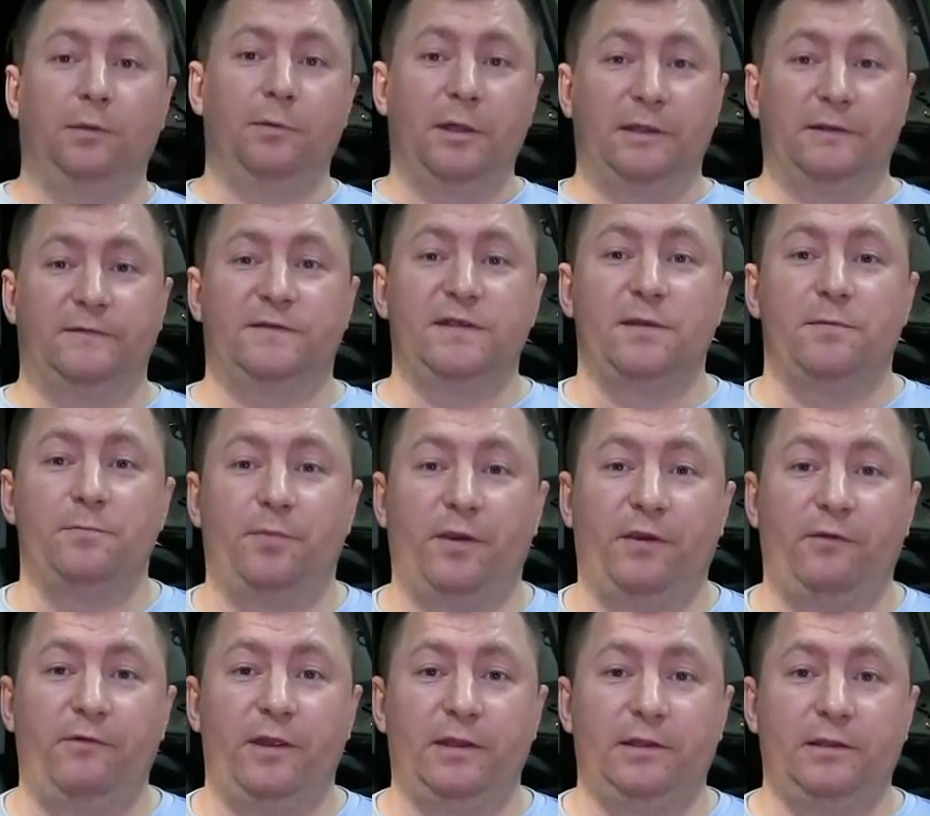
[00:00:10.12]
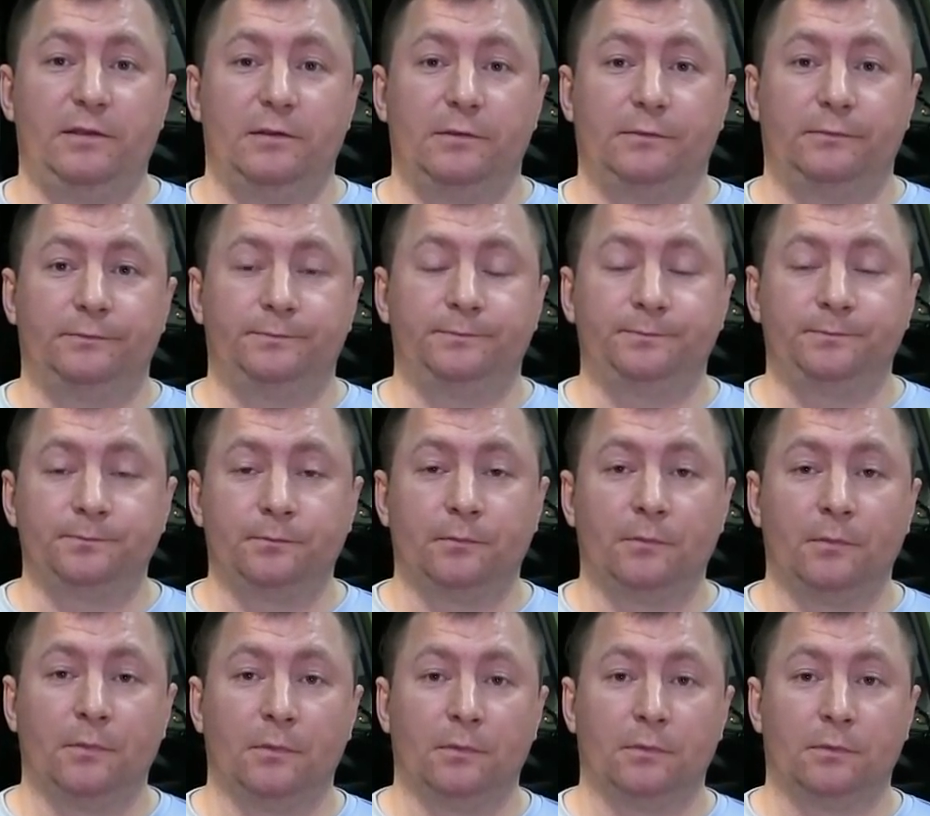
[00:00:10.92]
Ребят, всем привет!
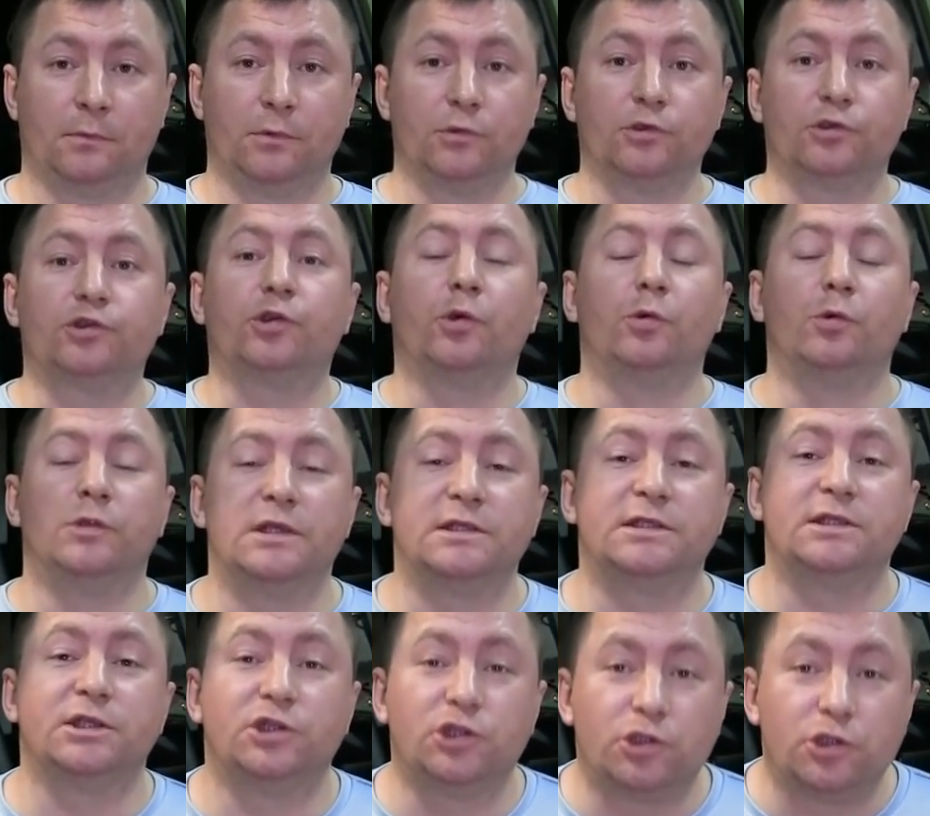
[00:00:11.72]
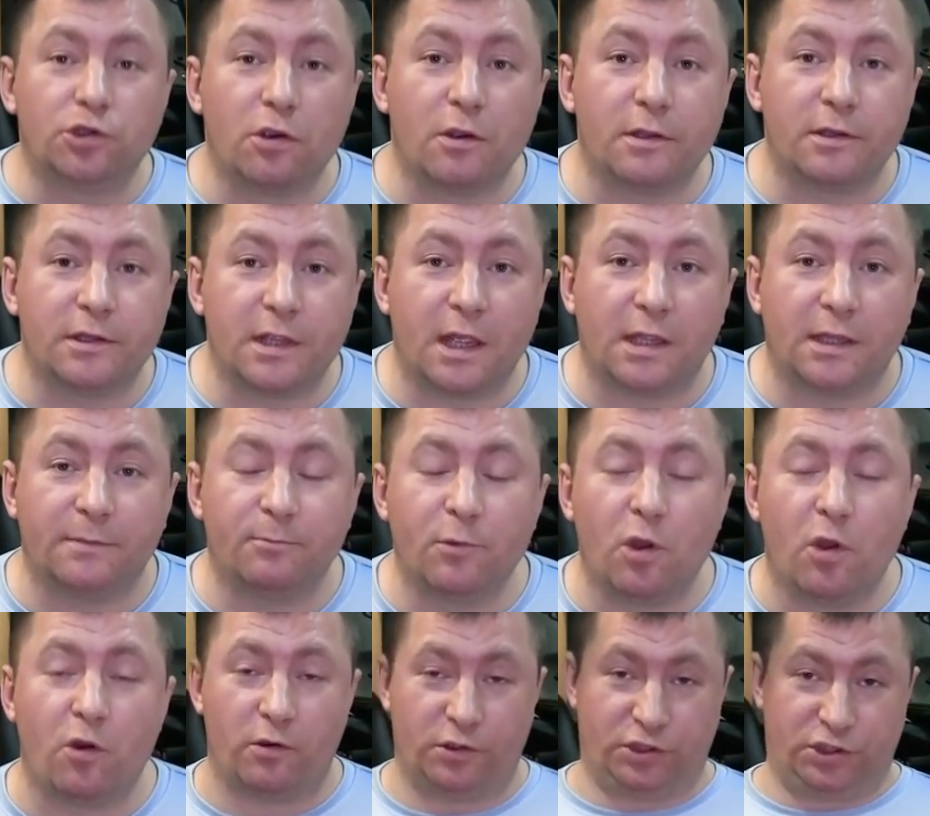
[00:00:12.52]
Ну что, у нас еще одна
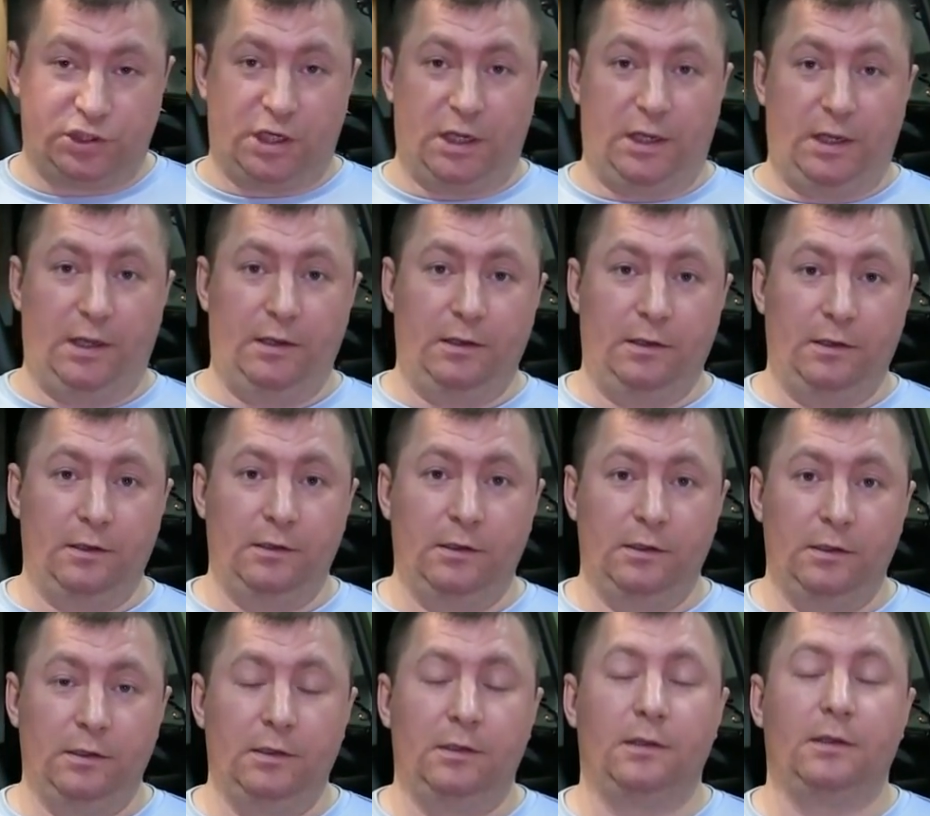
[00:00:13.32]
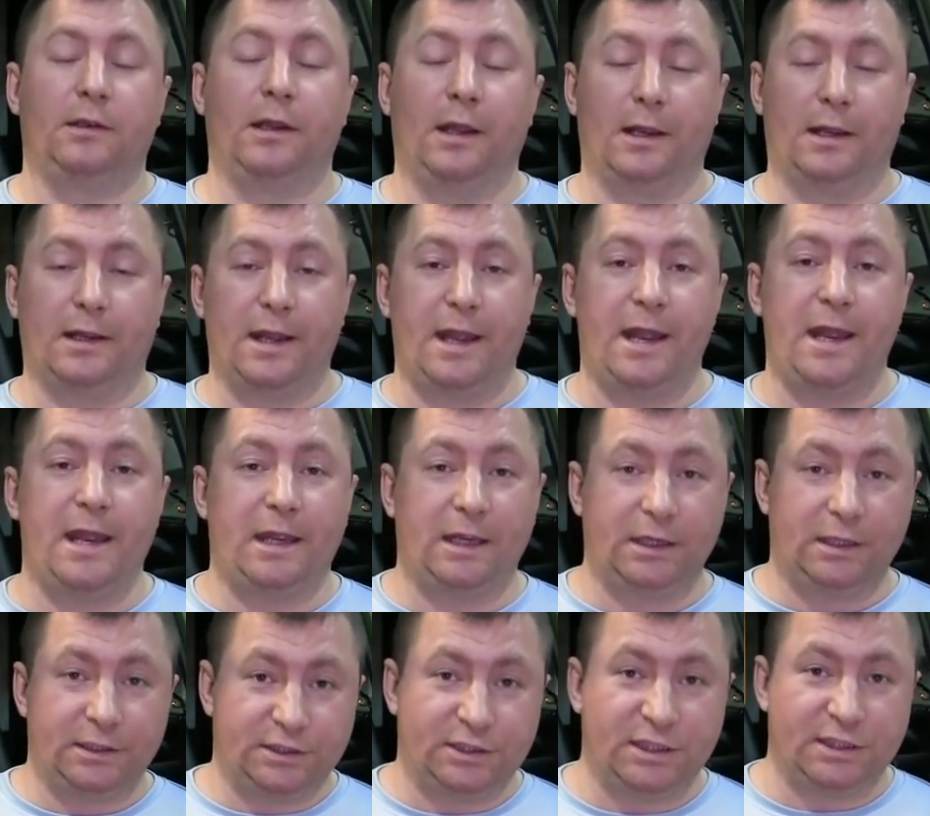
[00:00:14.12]
обновочка.
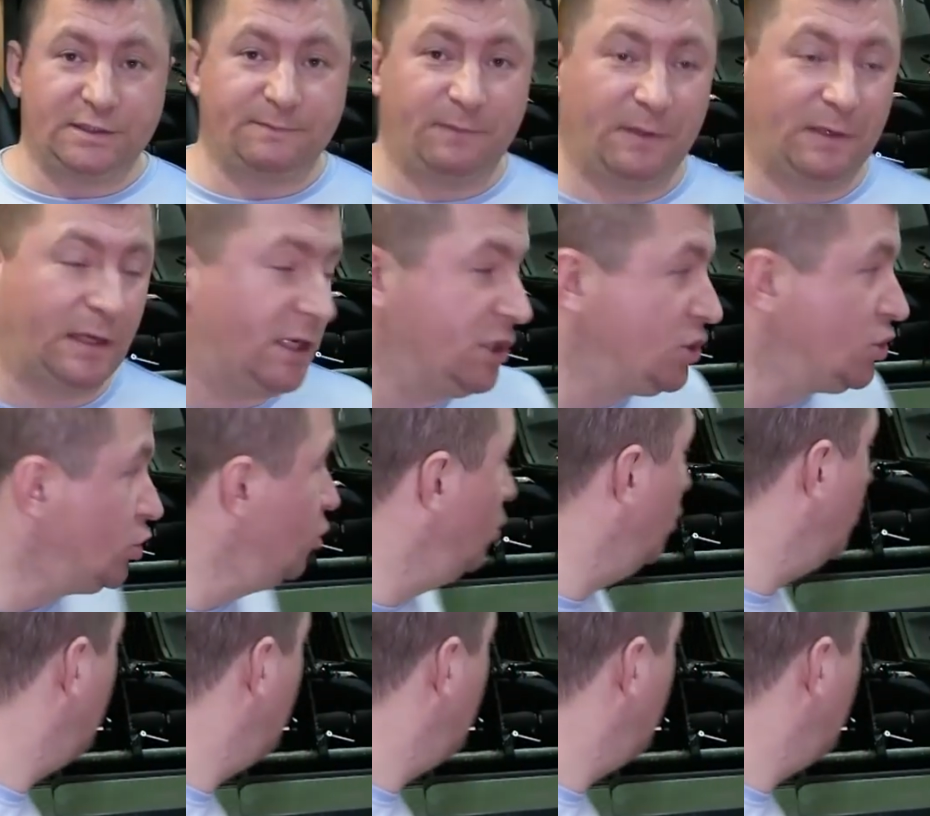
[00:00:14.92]
Какая? Сейчас покажу.